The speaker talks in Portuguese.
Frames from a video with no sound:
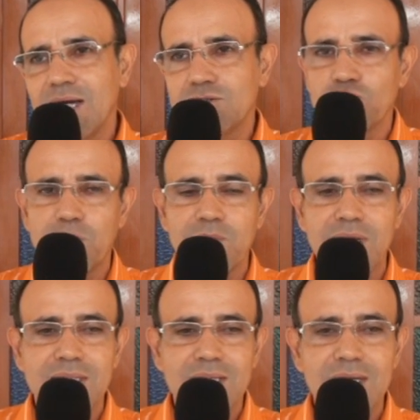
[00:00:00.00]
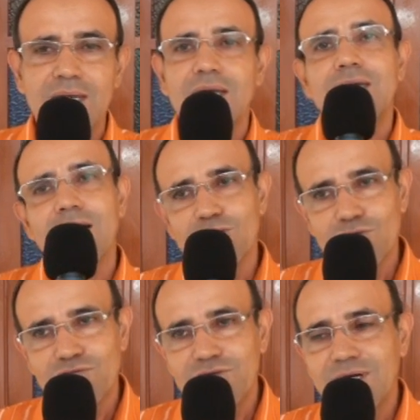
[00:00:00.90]
Edson Pimenta e
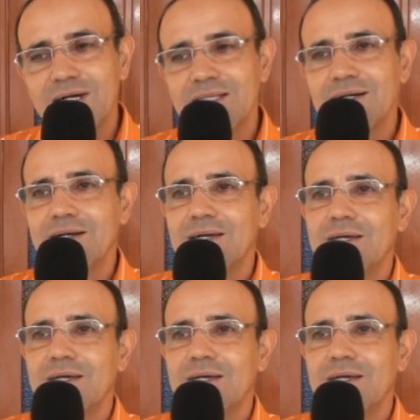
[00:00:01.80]
Adolfo Viana,